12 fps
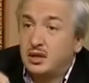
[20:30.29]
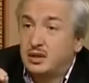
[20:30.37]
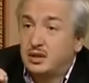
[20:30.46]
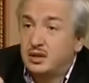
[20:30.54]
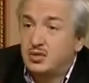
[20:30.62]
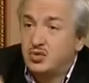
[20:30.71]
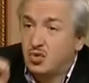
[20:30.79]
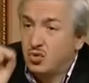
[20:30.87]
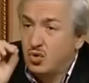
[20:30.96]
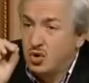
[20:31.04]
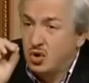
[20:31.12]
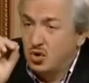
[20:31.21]
ayeti
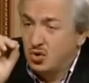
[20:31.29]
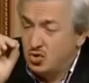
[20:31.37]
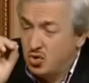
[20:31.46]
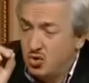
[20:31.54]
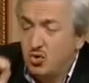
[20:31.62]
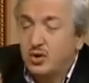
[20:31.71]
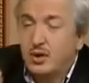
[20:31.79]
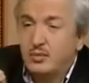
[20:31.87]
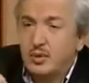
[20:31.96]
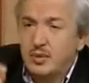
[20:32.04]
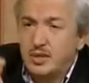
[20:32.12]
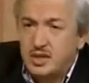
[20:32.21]
çok çok
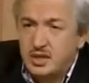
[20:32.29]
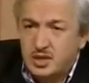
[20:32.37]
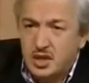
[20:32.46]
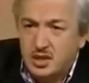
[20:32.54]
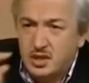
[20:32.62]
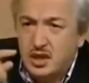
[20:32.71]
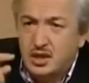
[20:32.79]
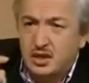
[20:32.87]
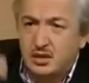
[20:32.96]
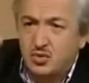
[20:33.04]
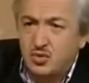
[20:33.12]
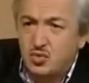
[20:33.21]
önemli mesajların yer
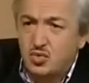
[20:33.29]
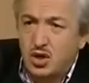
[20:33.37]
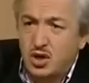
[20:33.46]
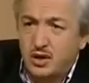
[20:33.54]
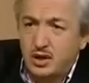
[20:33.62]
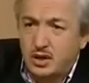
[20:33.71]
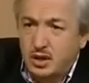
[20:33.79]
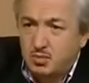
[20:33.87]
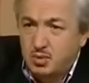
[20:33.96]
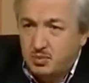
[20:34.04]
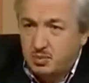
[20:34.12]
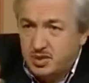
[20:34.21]
aldığı 3
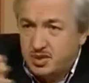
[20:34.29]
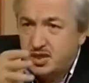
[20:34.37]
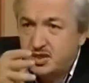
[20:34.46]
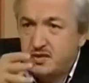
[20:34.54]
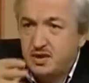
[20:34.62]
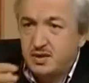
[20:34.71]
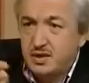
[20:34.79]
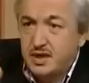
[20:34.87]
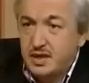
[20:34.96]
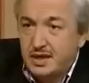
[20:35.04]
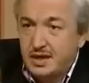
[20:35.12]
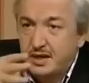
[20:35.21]
ayetlik bir pasaj var.
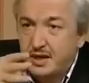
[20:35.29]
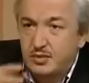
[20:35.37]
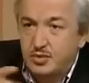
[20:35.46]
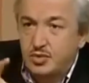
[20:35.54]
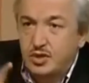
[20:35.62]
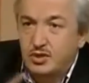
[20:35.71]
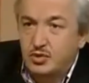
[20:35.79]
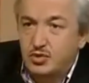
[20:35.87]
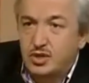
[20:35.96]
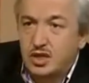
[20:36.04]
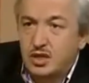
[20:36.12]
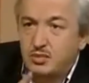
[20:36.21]
Enam suresi
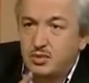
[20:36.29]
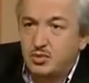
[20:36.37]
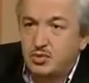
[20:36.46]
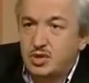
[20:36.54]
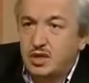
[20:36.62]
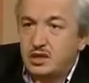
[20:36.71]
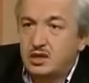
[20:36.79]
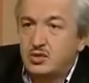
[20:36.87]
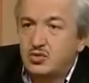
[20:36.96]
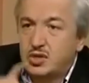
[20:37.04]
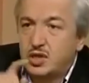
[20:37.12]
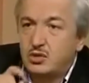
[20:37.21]
151,
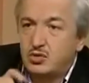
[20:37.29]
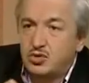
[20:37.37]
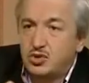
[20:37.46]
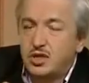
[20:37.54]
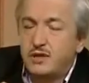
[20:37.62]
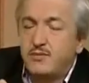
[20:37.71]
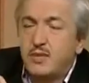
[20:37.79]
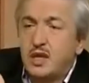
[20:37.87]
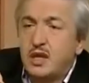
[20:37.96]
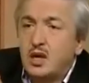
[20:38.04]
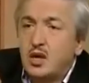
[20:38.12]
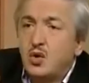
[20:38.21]
152, 153'te.
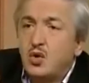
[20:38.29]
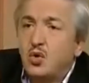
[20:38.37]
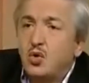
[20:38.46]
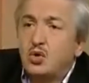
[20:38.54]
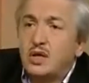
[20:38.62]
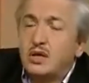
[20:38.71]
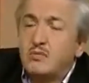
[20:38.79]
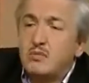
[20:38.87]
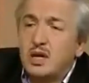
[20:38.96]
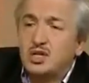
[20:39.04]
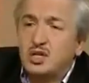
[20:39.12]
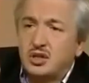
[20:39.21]
Hı hı.
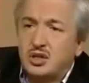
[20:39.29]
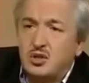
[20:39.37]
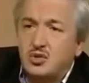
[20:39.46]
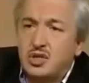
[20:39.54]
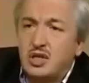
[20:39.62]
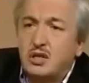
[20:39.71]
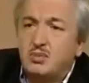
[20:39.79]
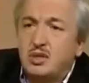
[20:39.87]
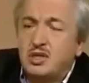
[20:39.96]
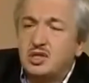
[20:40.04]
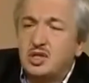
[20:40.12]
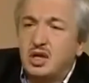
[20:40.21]
Onların başında
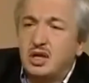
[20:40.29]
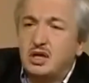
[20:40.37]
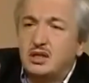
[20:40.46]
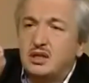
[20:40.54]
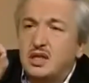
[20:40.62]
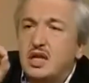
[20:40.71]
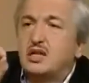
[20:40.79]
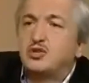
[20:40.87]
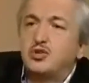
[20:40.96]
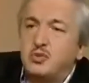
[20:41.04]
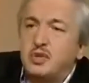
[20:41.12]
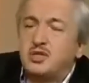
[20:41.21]
151. ayetin
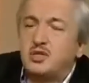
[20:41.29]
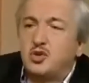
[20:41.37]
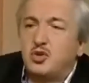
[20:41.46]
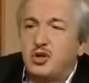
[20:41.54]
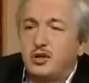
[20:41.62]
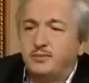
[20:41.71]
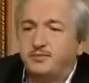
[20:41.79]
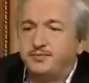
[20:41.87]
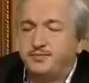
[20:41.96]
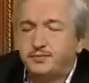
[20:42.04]
ilk cümlesi şöyle.